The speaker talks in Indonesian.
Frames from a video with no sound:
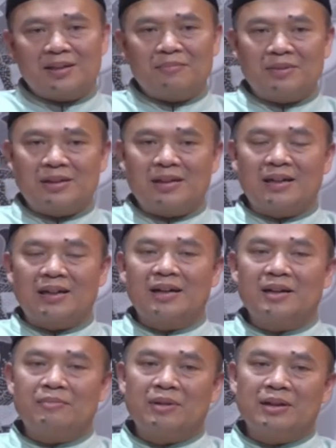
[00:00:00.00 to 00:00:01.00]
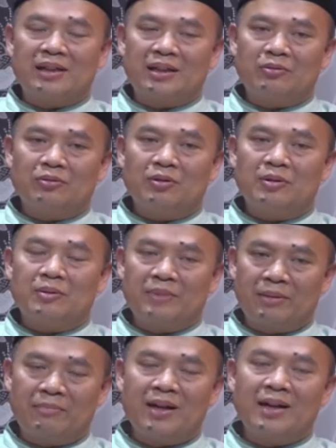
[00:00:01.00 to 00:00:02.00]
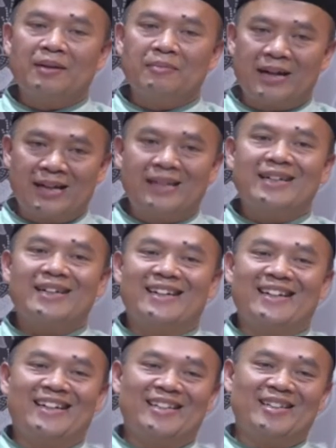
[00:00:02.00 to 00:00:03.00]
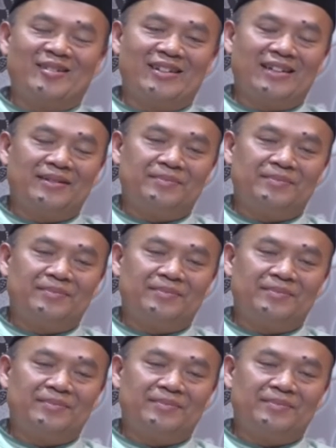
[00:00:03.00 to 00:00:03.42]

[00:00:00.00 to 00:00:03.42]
menjaga hebat itu memang baik gitu ya.